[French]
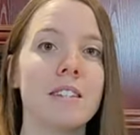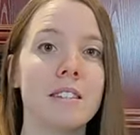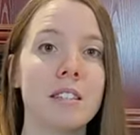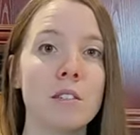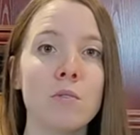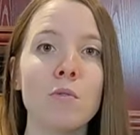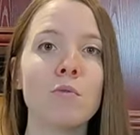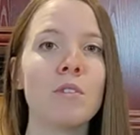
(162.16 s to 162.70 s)

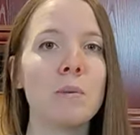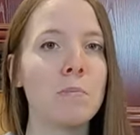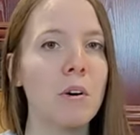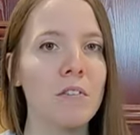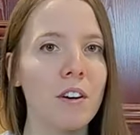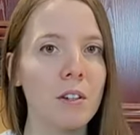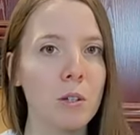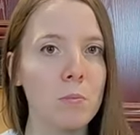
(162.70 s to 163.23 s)
Si vous voulez pas
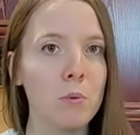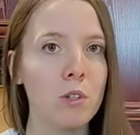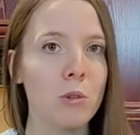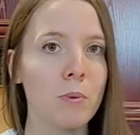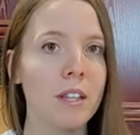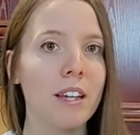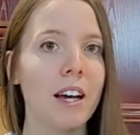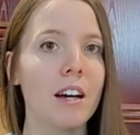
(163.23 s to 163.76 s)
faire de poudre de
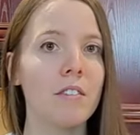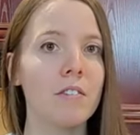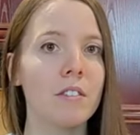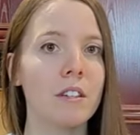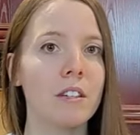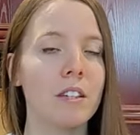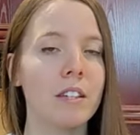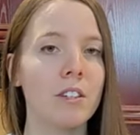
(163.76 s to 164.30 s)
betterave
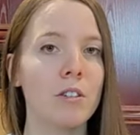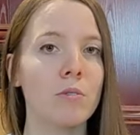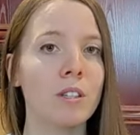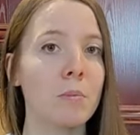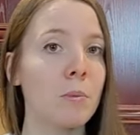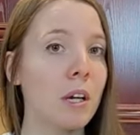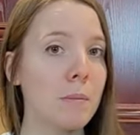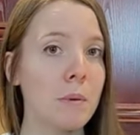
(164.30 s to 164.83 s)
et que vous
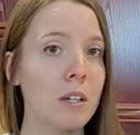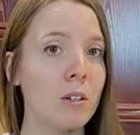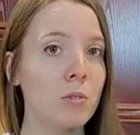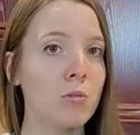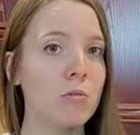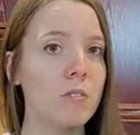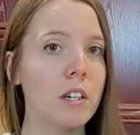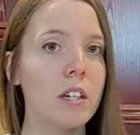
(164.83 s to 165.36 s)
n'êtes pas capable d'en
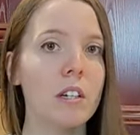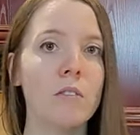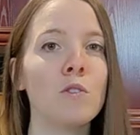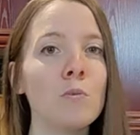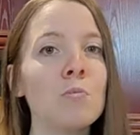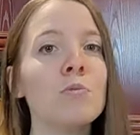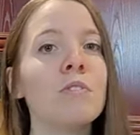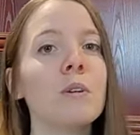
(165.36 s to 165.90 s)
trouver,
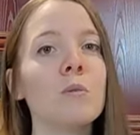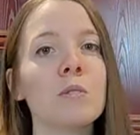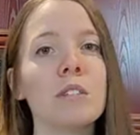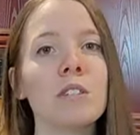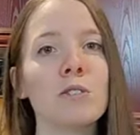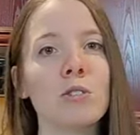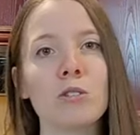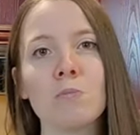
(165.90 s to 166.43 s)
vous pouvez
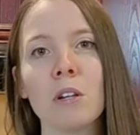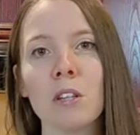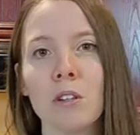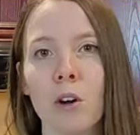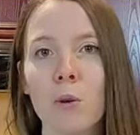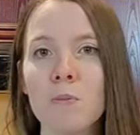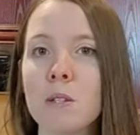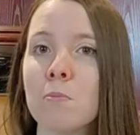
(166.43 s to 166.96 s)
aussi juste mettre
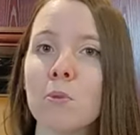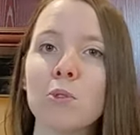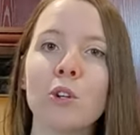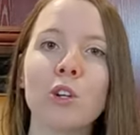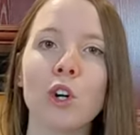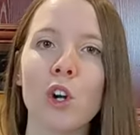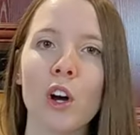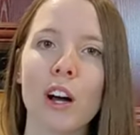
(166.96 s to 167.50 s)
un petit peu de
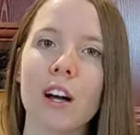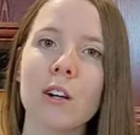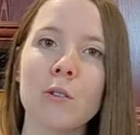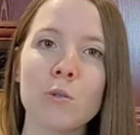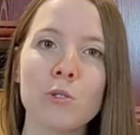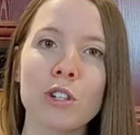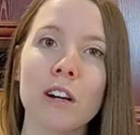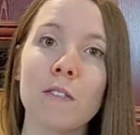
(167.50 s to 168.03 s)
colorant
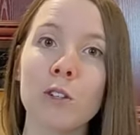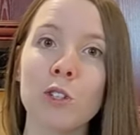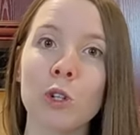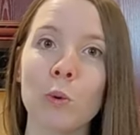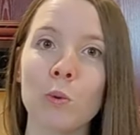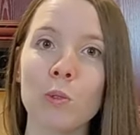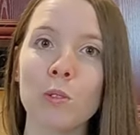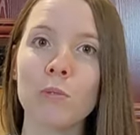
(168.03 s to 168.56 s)
rouge dans votre
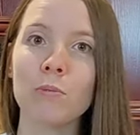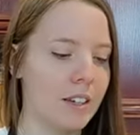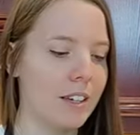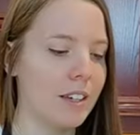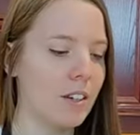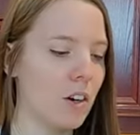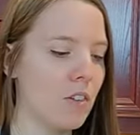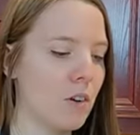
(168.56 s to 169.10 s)
sauce.
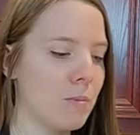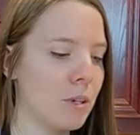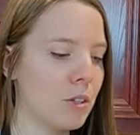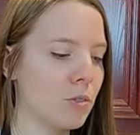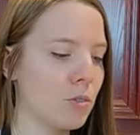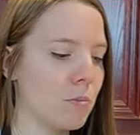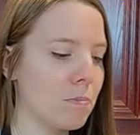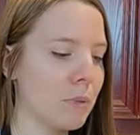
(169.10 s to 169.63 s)
Et on va
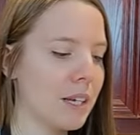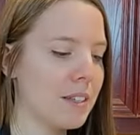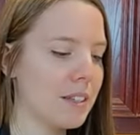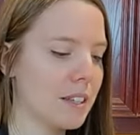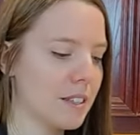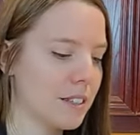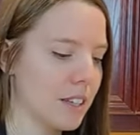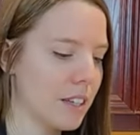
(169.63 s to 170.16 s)
mettre une
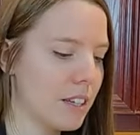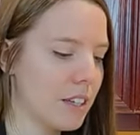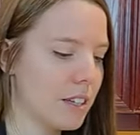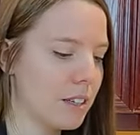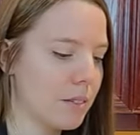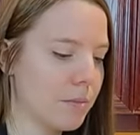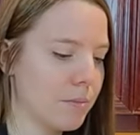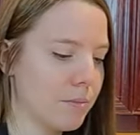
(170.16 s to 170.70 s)
pincée de sel.